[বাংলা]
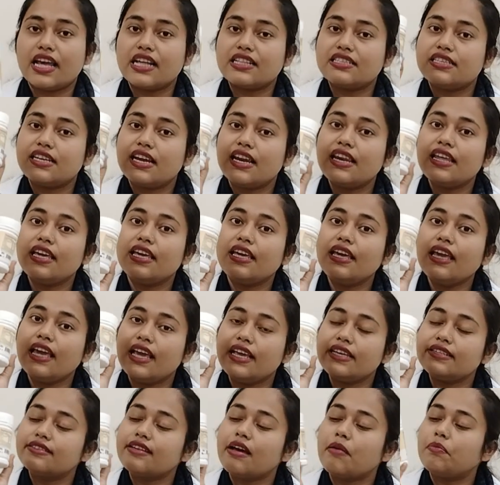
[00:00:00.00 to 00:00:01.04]
ন্যাচারালি
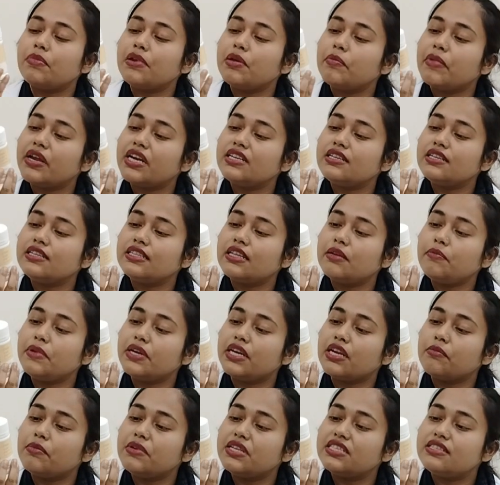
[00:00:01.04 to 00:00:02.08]
এই সাপ্লিমেন্টটিতে
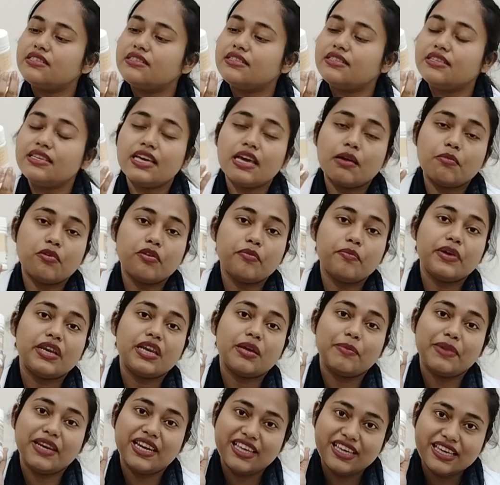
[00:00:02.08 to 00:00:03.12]
ভিটামিন সি এবং
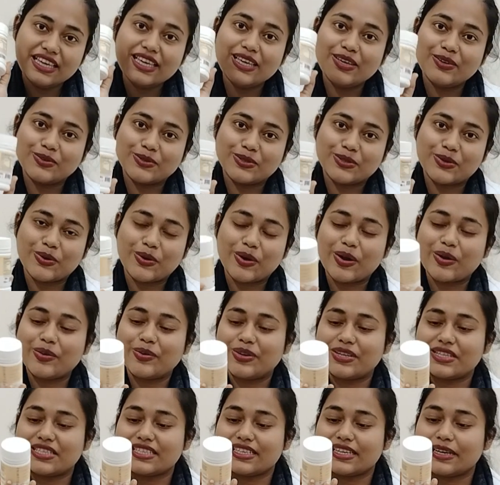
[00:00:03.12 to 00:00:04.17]
ভিটামিন ই ইউজ করা
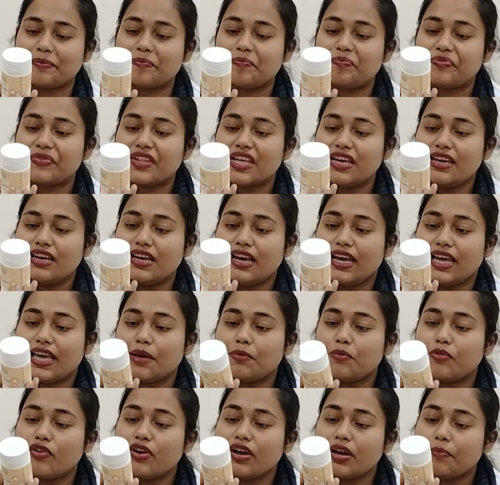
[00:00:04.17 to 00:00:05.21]
হয়েছে
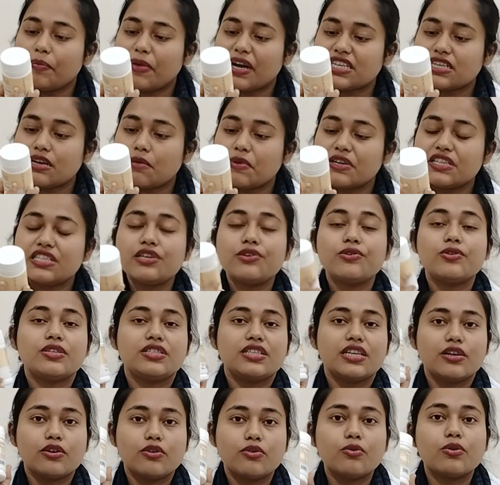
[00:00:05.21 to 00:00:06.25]
এবং পাশাপাশি
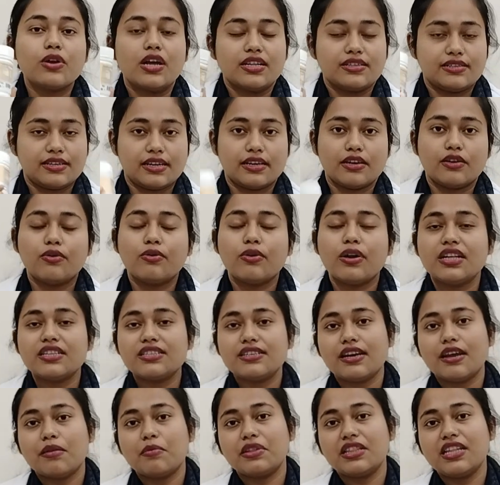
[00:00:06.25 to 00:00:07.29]
রয়েছে কোলাজেন
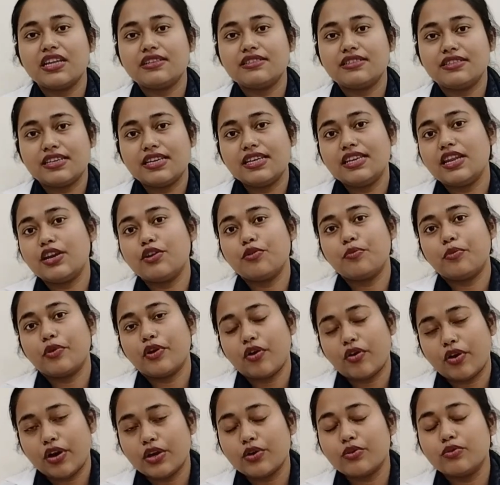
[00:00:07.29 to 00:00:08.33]
কোলাজেন আমাদের স্কিনের
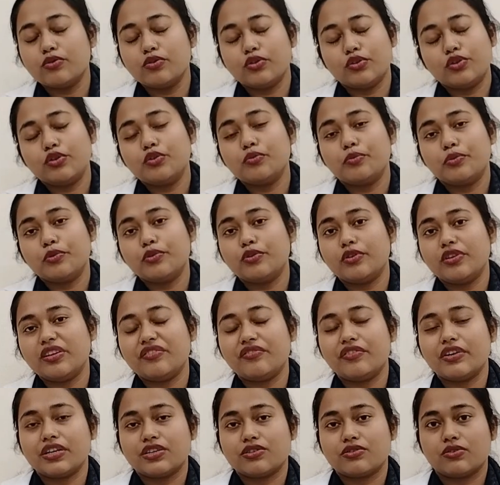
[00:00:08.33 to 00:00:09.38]
উপরে অনেক গুরুত্বপূর্ণ
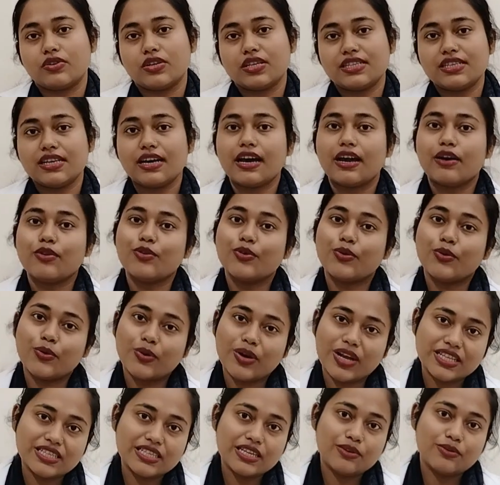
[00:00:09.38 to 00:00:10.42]
ইফেক্ট রয়েছে কারণ
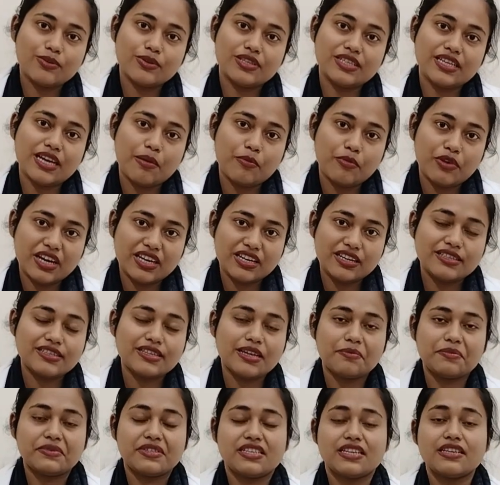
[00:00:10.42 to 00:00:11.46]
কোলাজেন হচ্ছে এমন একটি
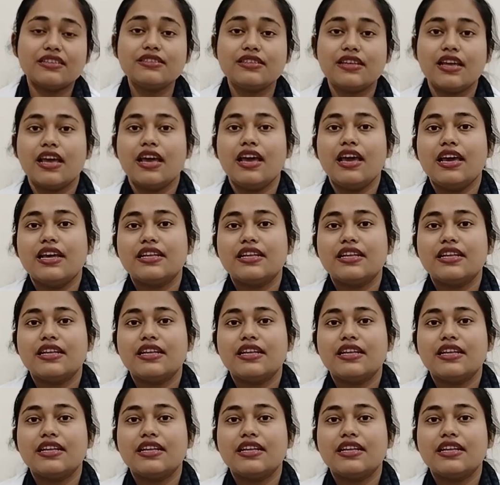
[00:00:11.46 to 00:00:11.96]
সাবস্টেন্স